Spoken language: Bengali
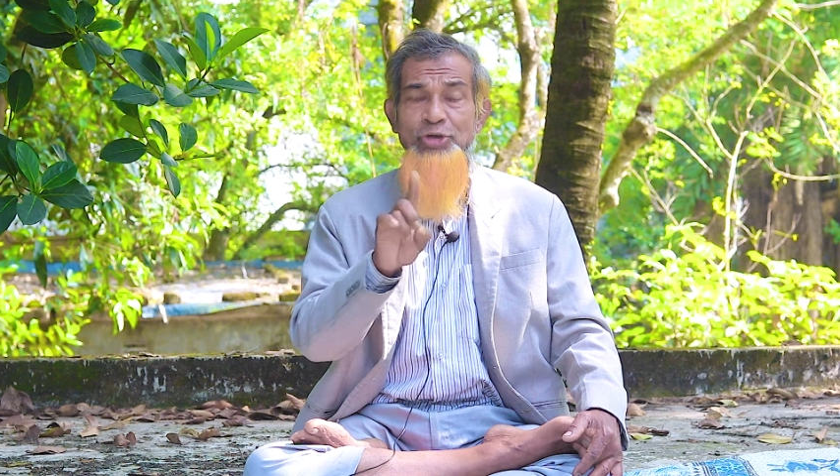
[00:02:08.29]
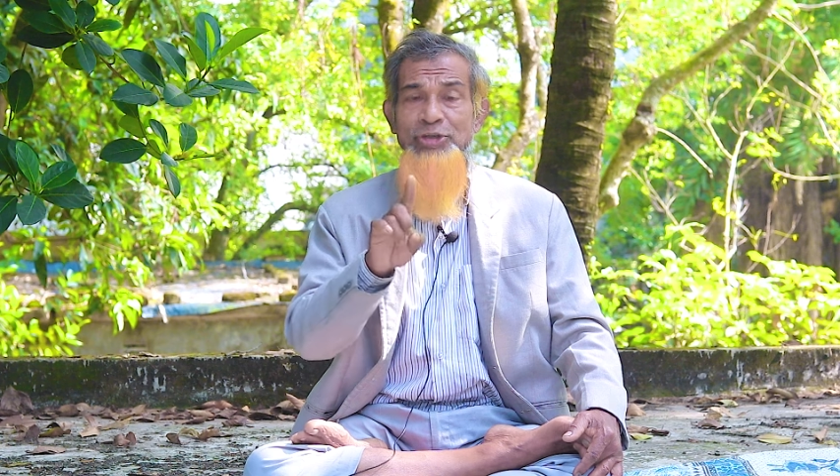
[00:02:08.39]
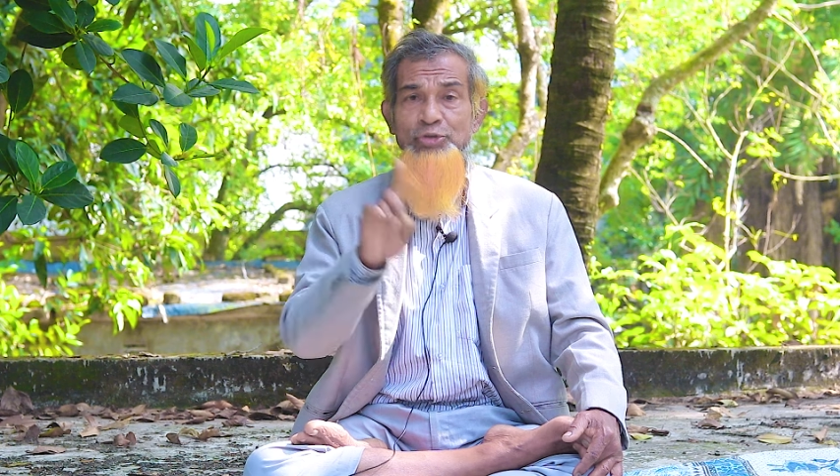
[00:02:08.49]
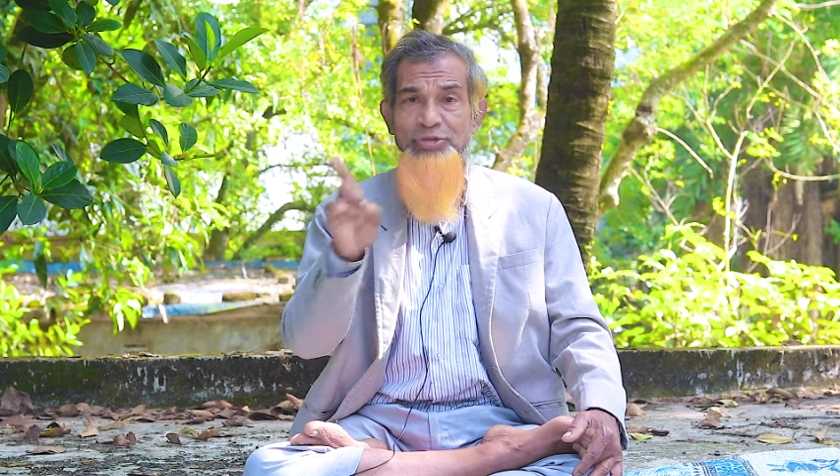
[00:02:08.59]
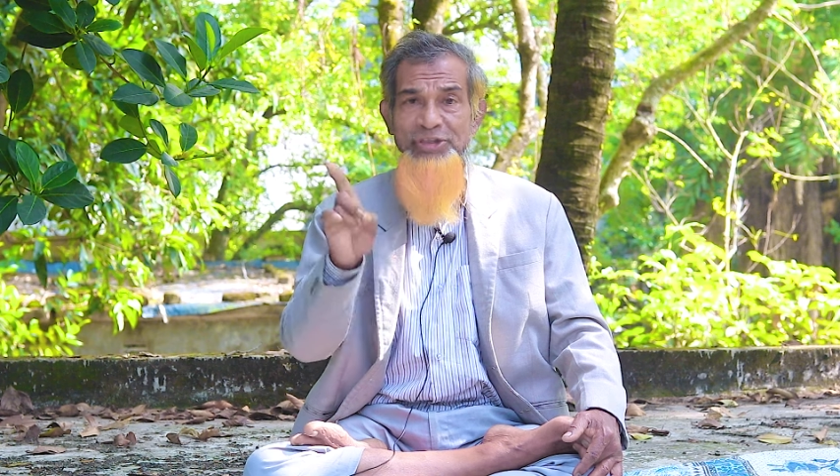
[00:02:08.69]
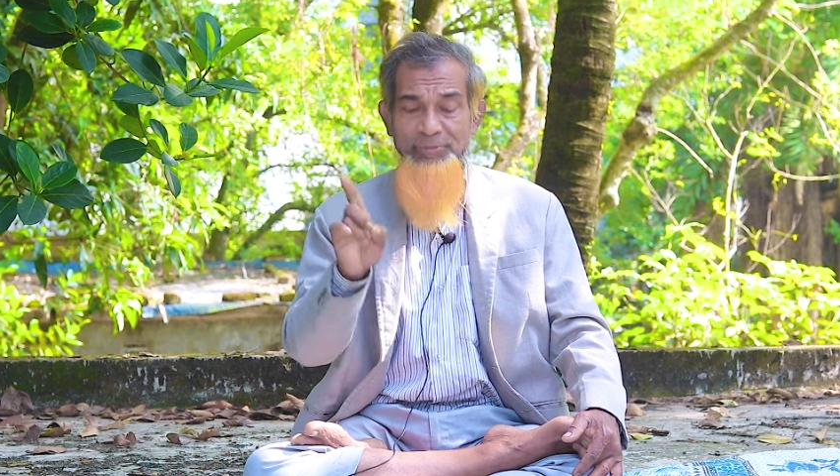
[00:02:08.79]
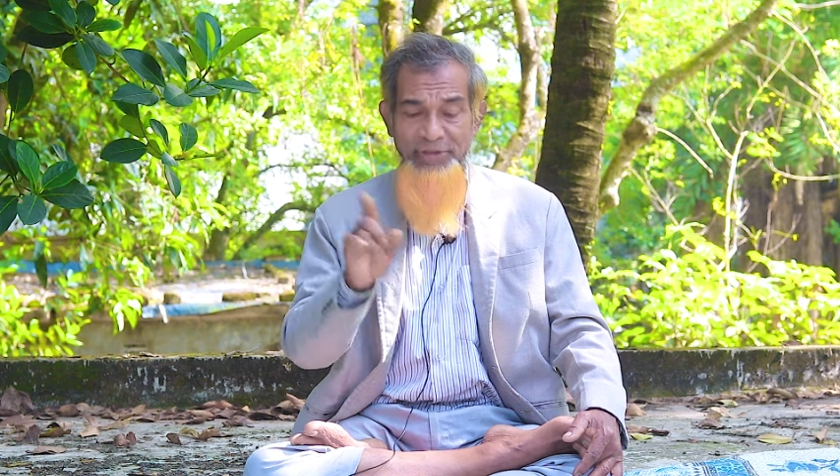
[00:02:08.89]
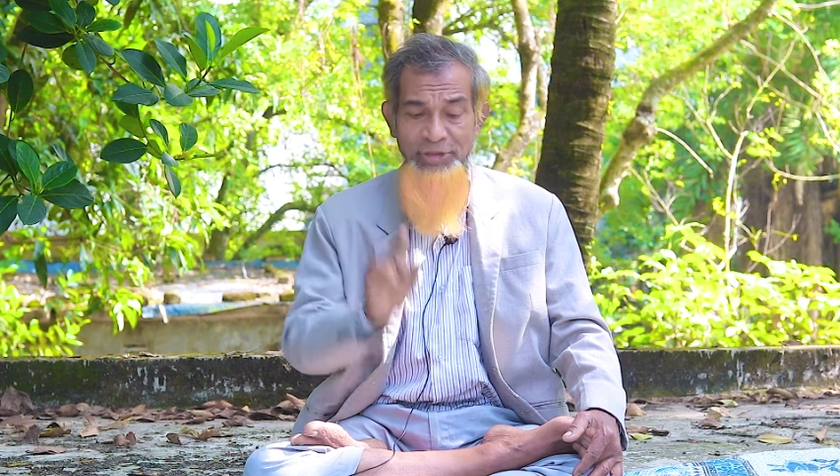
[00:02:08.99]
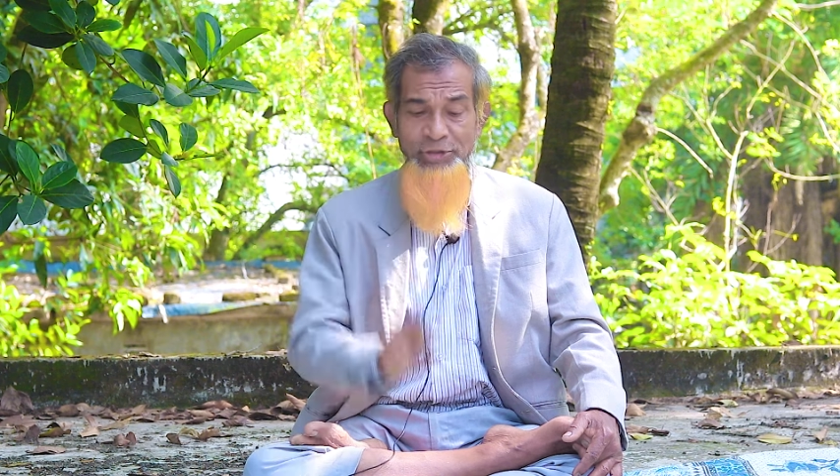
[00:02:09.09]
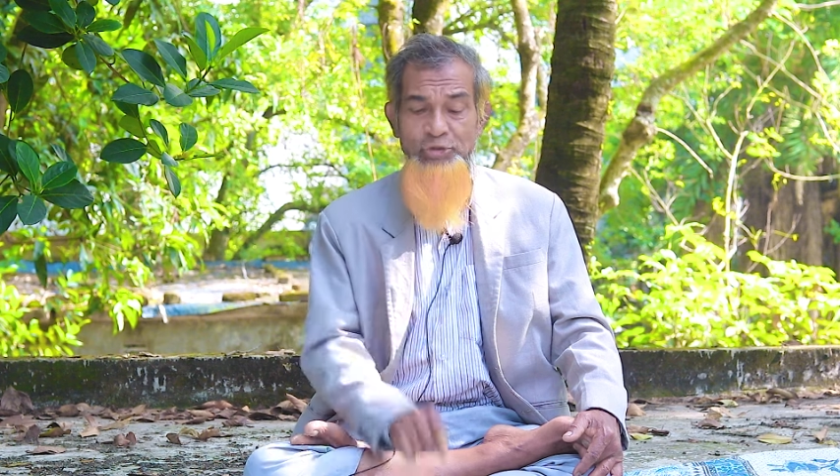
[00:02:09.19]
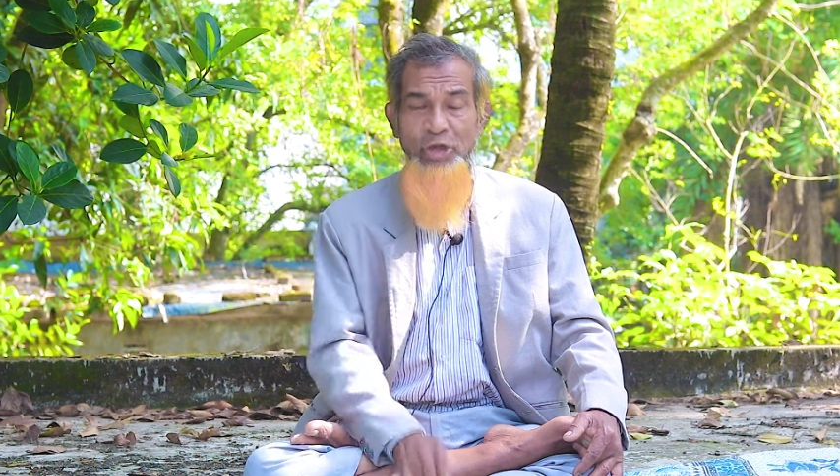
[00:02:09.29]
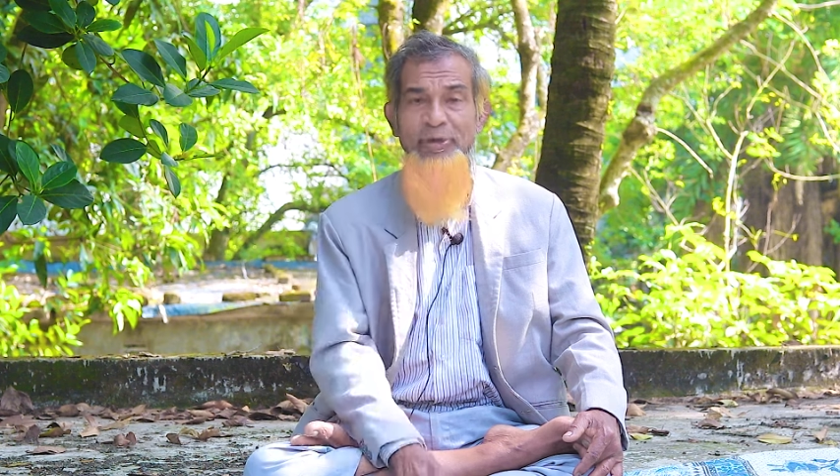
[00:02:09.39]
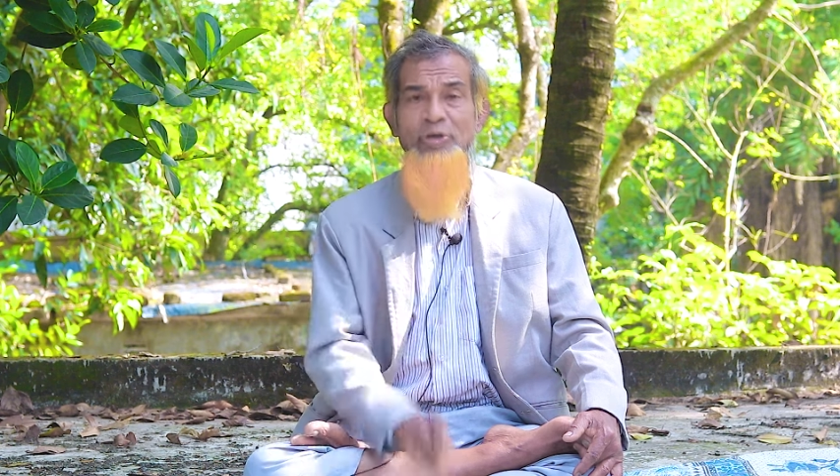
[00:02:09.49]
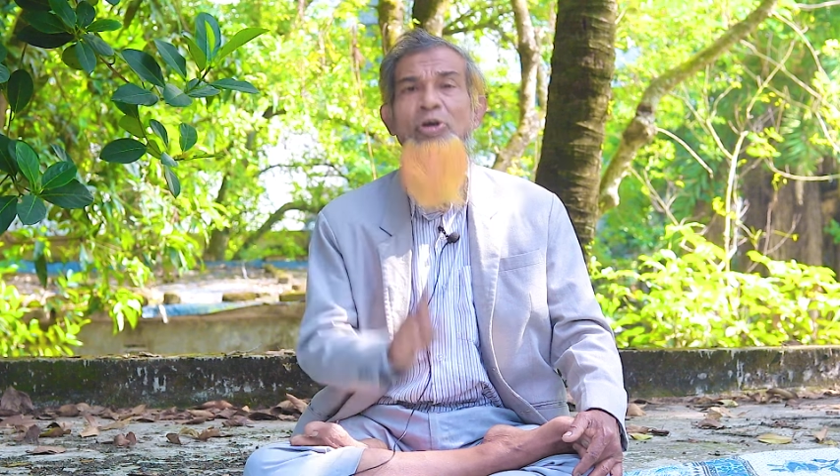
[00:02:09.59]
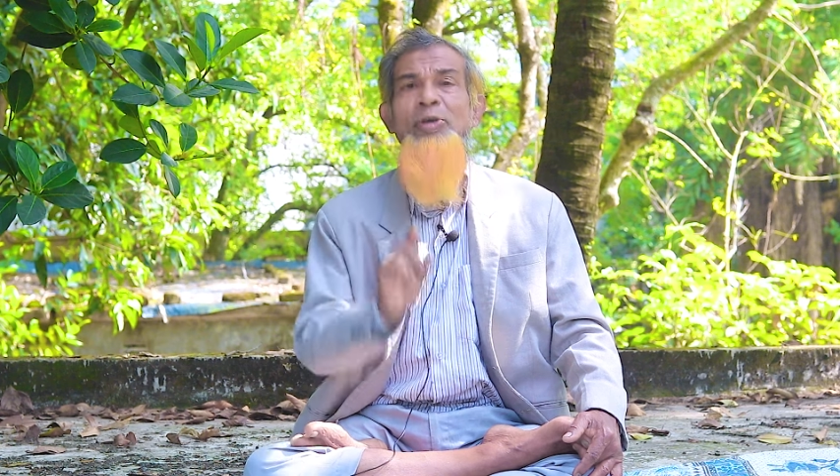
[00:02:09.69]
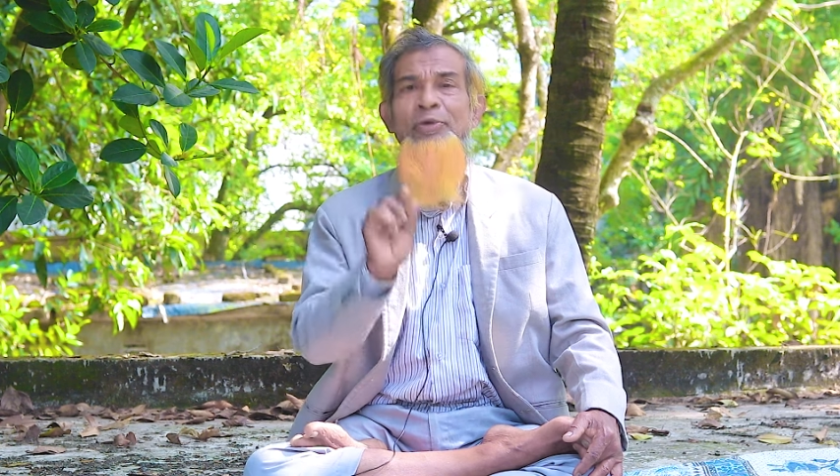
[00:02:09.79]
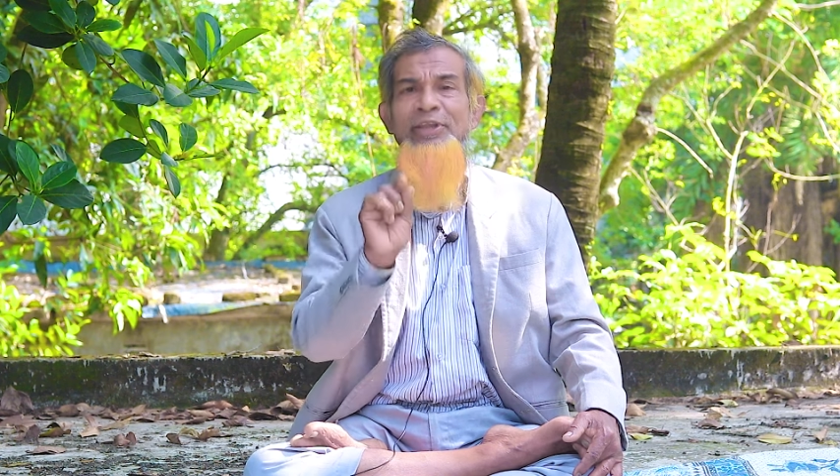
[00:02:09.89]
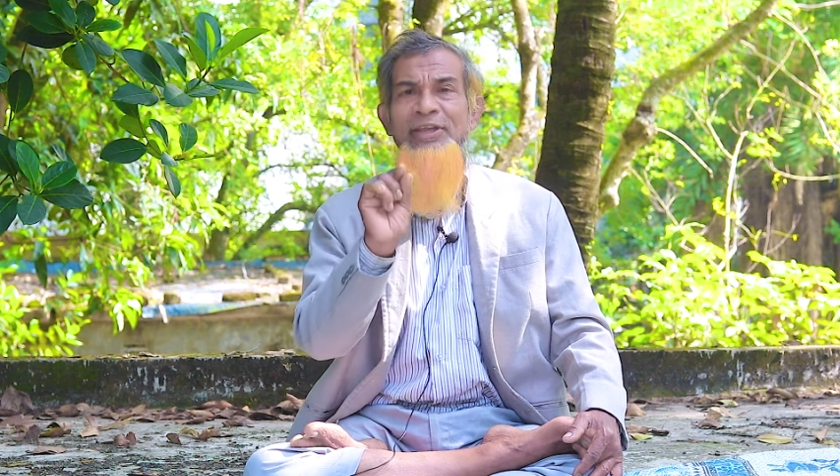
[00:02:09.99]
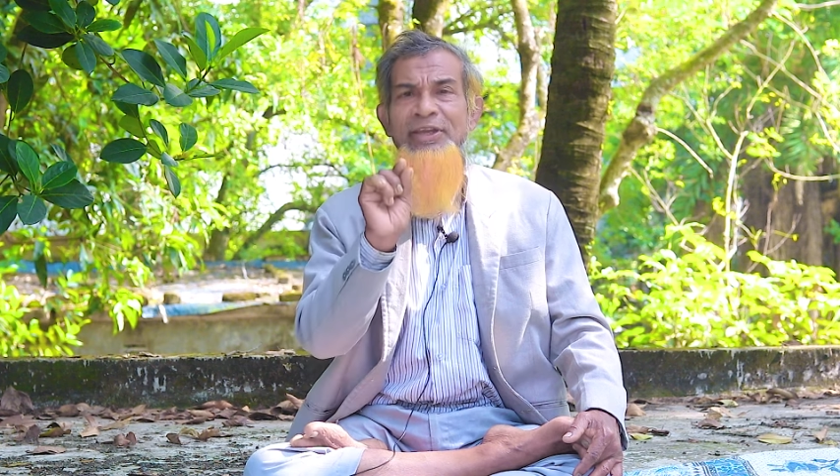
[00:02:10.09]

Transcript: ছয় ছত্রিশ বার ছয় বার করার পরে